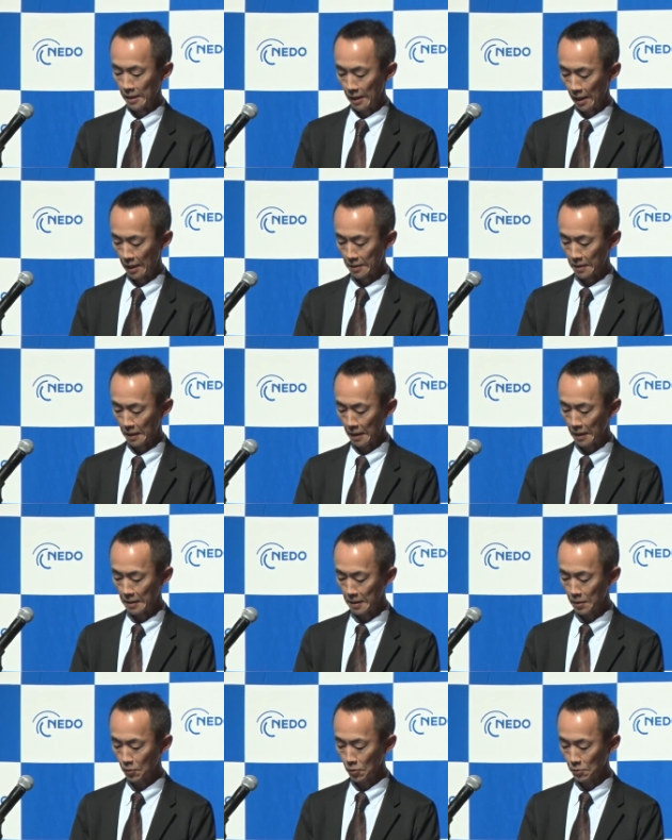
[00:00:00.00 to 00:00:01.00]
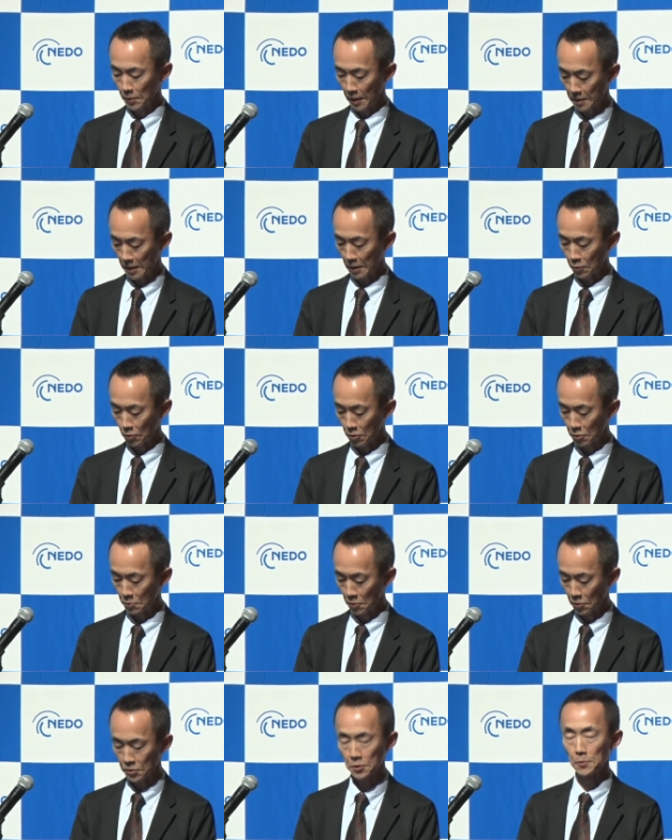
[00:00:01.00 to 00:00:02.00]
社会実装に向けた取り組み
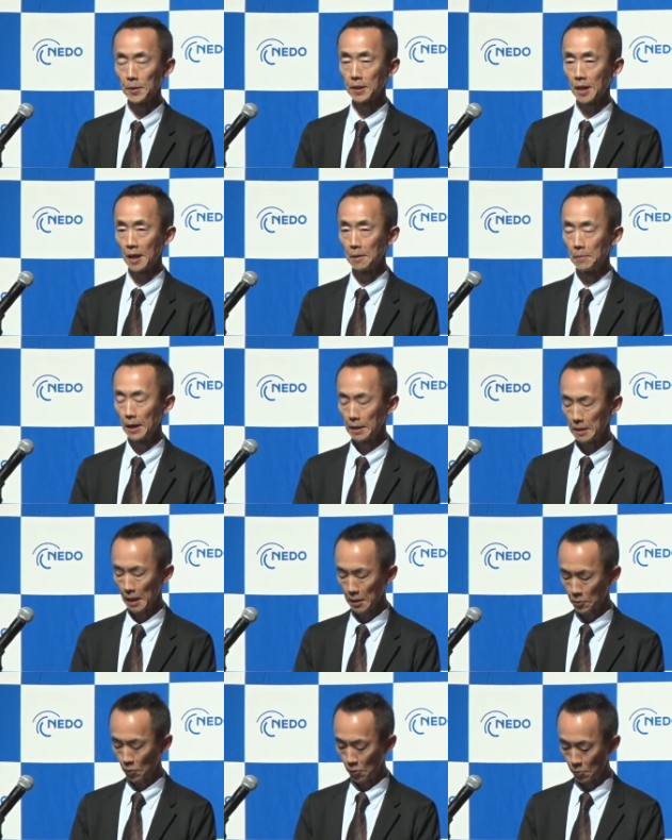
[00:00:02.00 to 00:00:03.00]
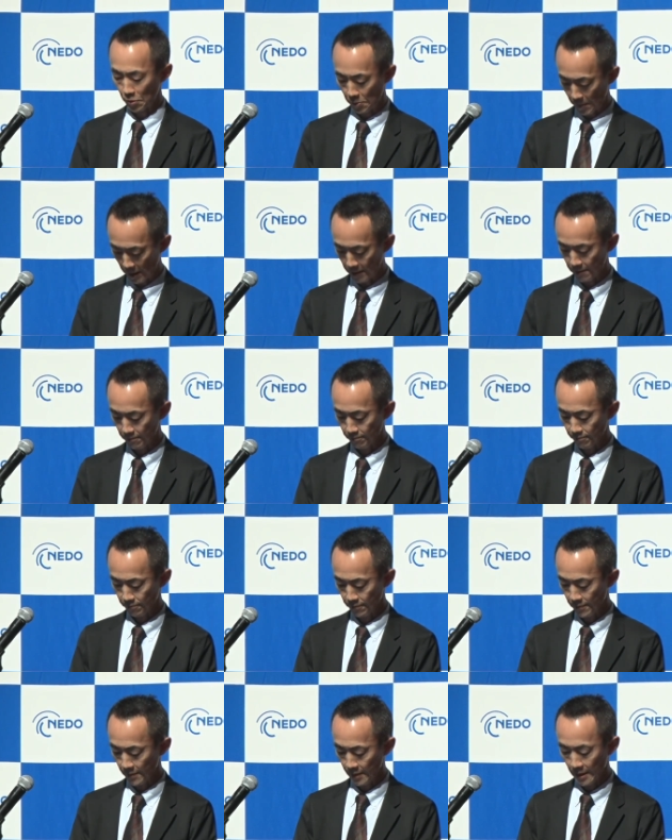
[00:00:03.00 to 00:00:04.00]
を進めてまいりたいと思います。
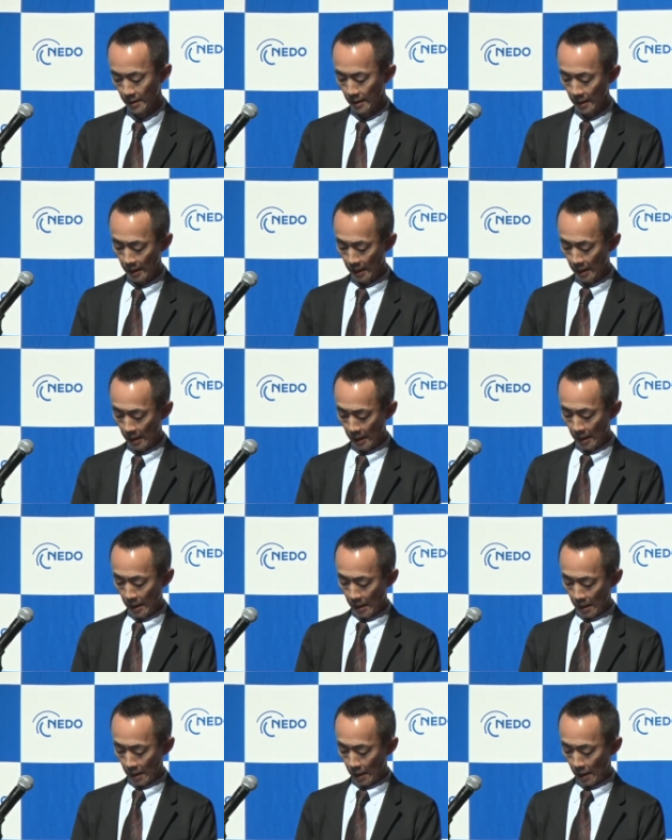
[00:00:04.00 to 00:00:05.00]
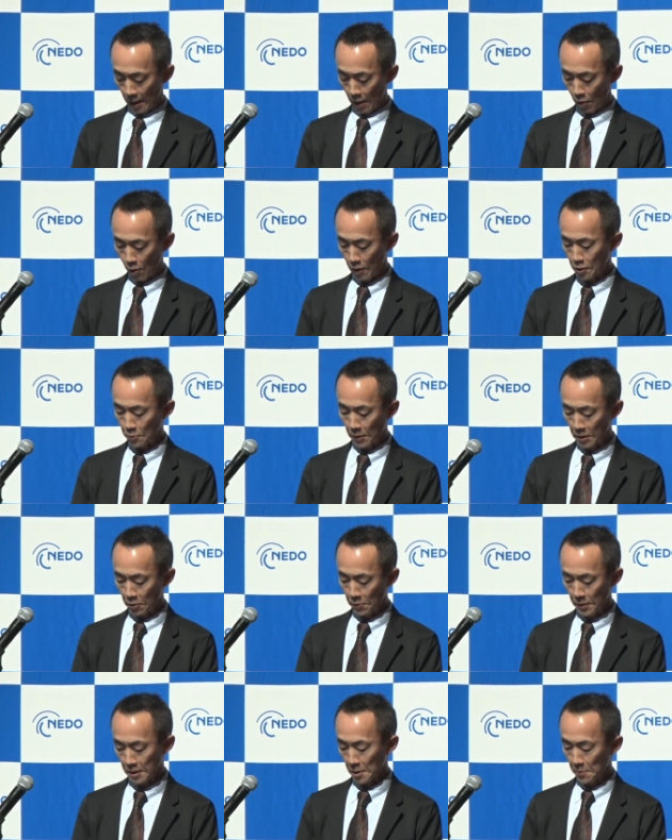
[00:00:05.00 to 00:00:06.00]
お集まりの
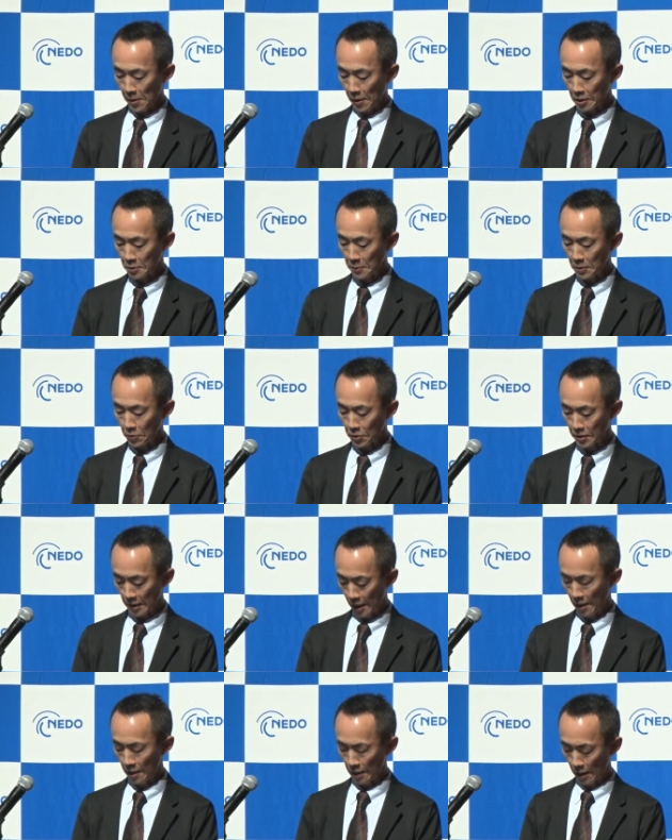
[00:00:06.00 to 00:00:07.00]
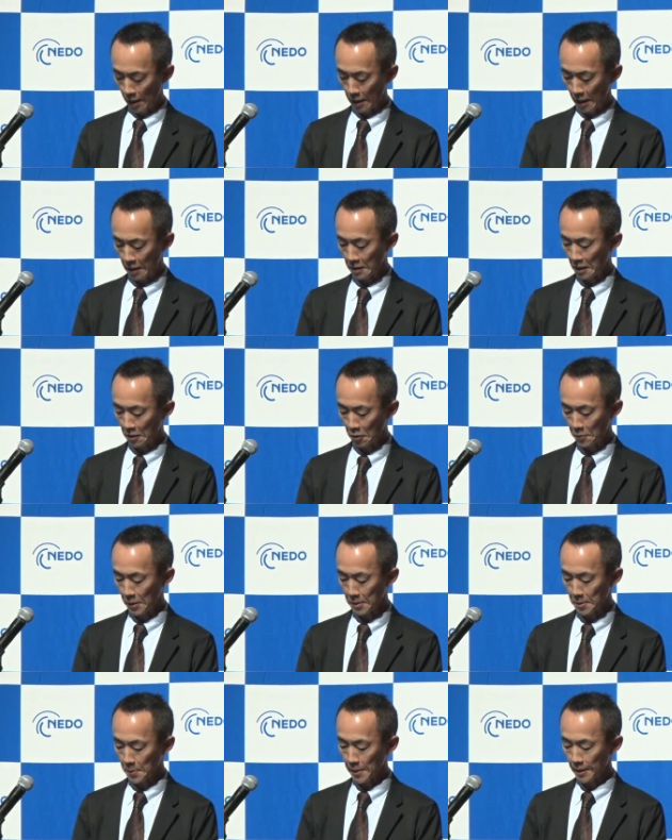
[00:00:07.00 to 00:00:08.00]
皆様をはじめとして、関連の皆
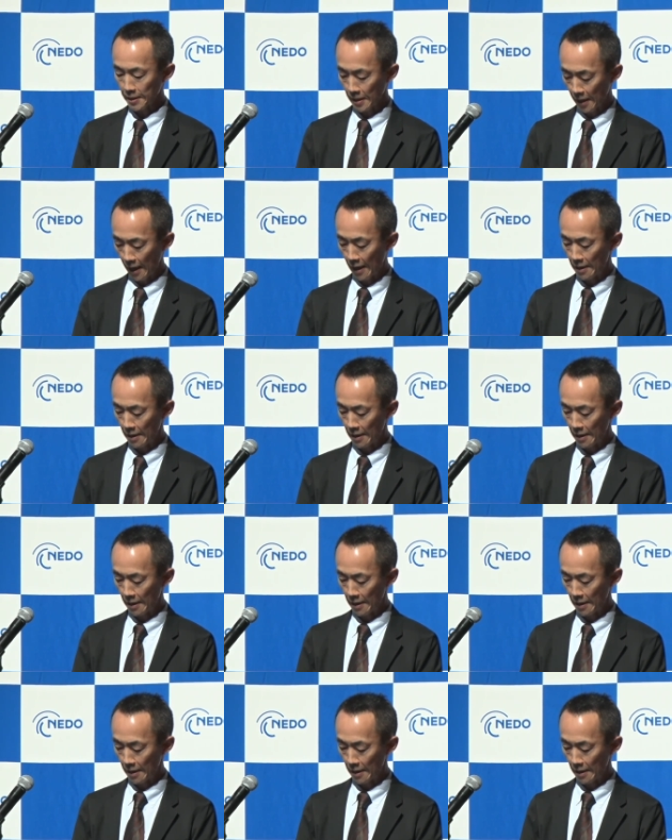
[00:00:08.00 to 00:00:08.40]
様方が、